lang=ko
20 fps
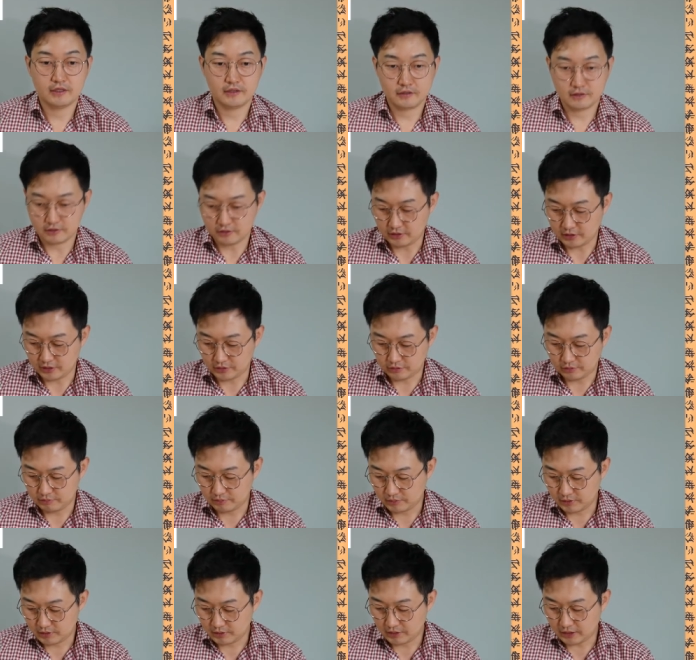그런 게 좀
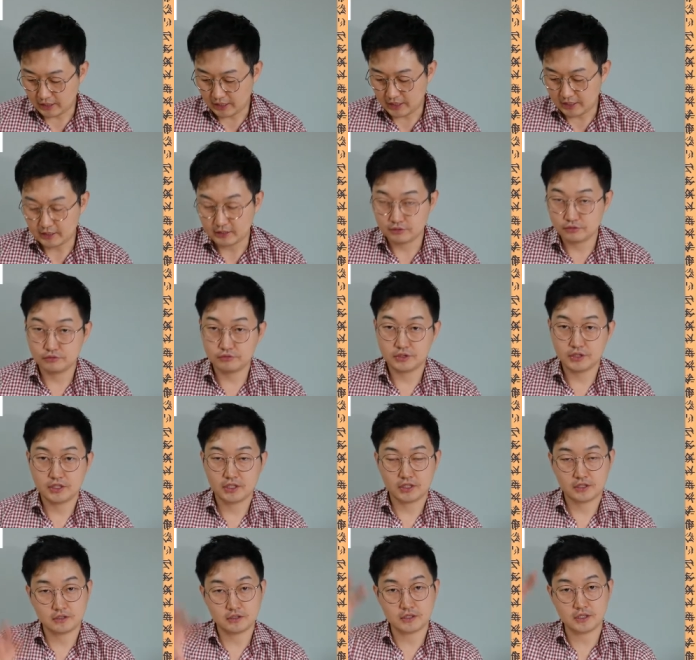강하게
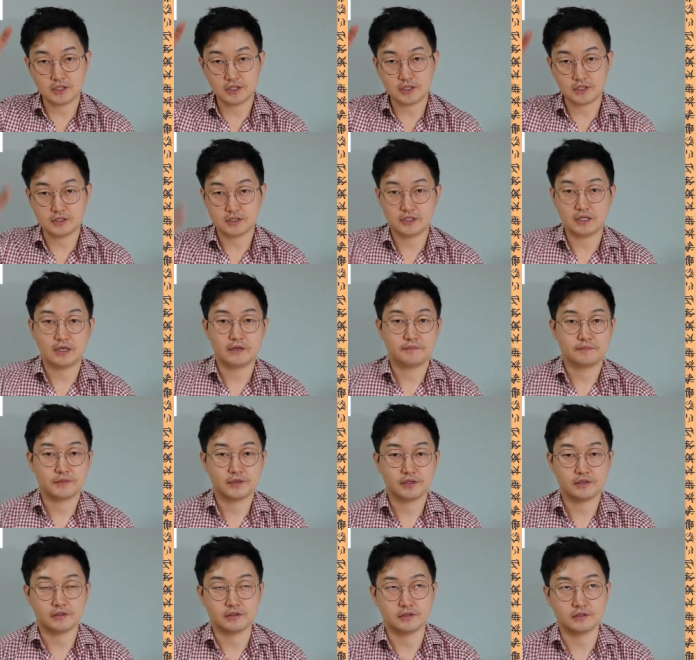수직적인
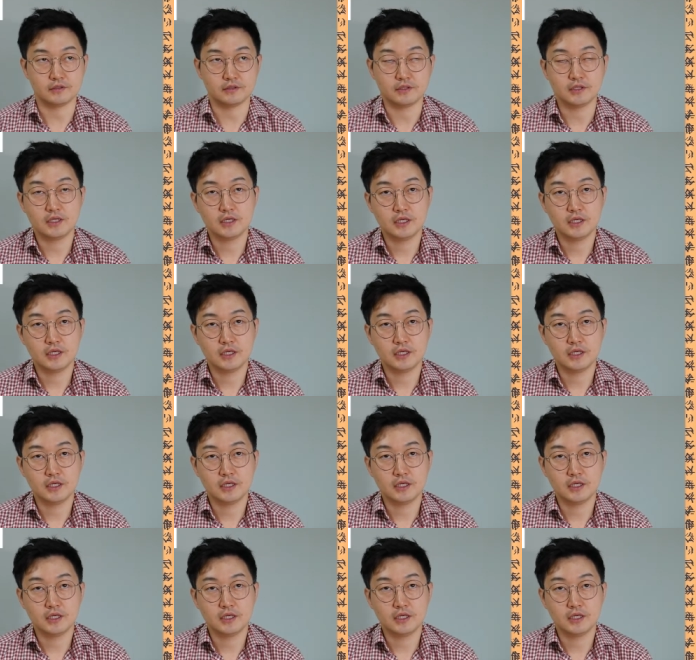그